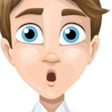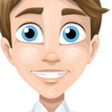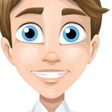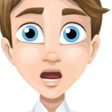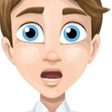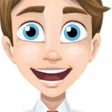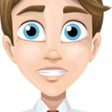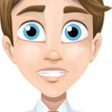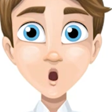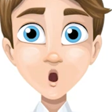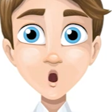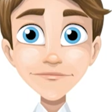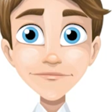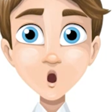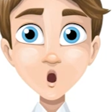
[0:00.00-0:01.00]
taraf sol
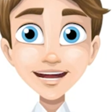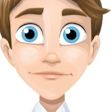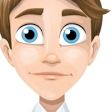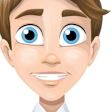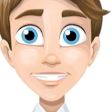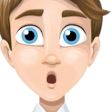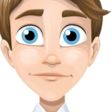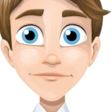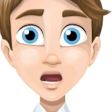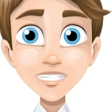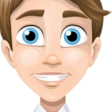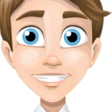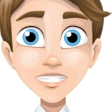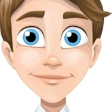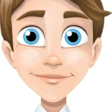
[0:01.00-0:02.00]
oluyor diye
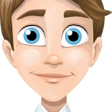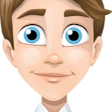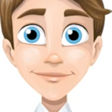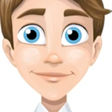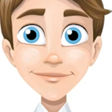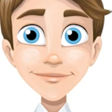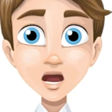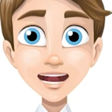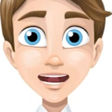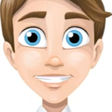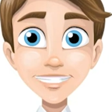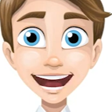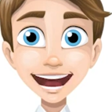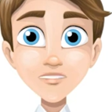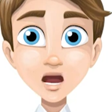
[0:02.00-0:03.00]
düşünebilirsiniz.
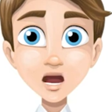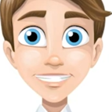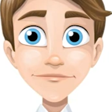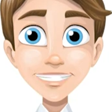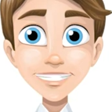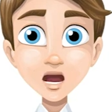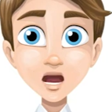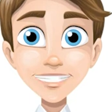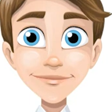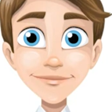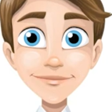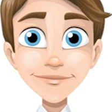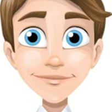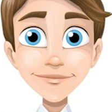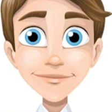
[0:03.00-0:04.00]
Buradaki altındaki tireler
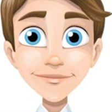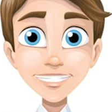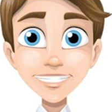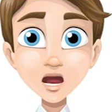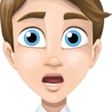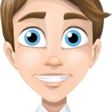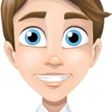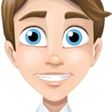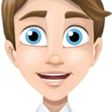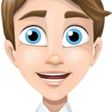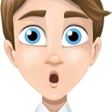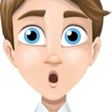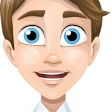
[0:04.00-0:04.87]
bilerek çiziyoruz